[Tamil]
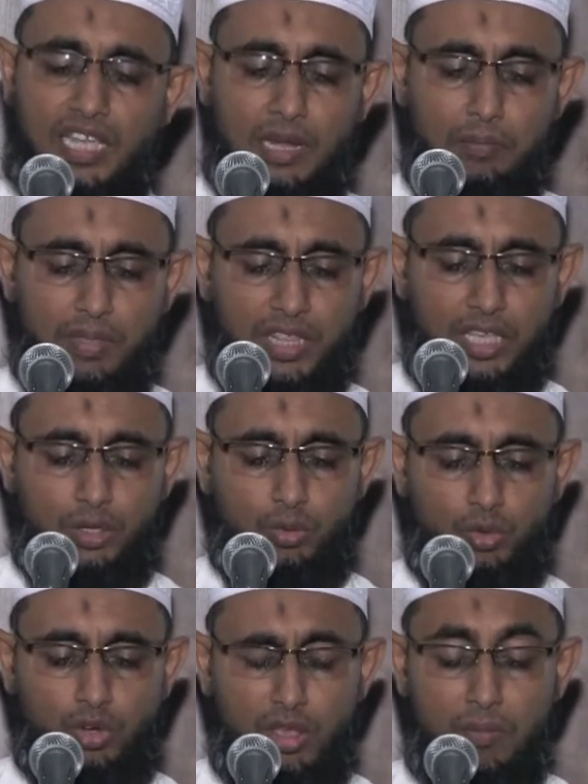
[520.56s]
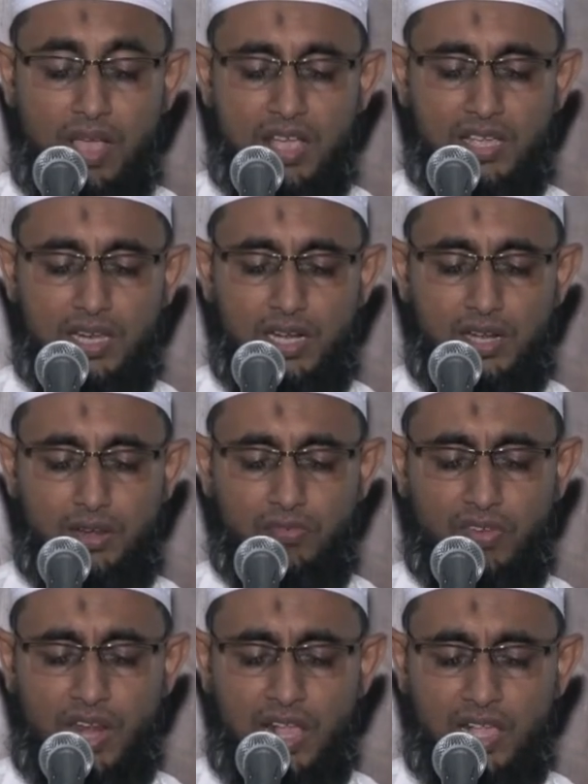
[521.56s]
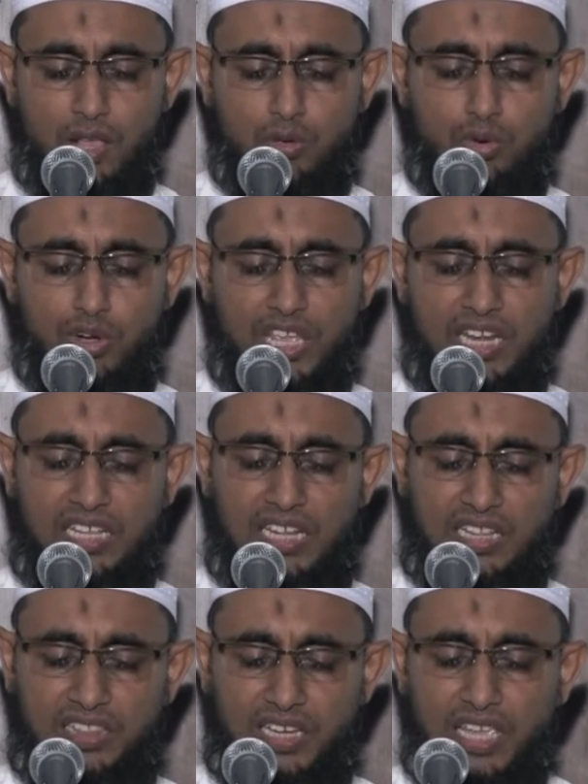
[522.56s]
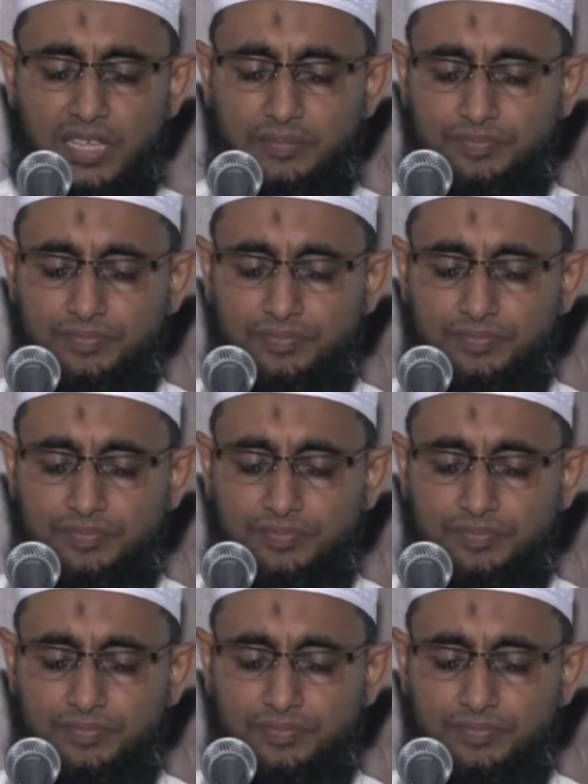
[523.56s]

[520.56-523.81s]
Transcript: என்பதை உலமாக்கல் விளக்கக்கூடிய நேரத்திலே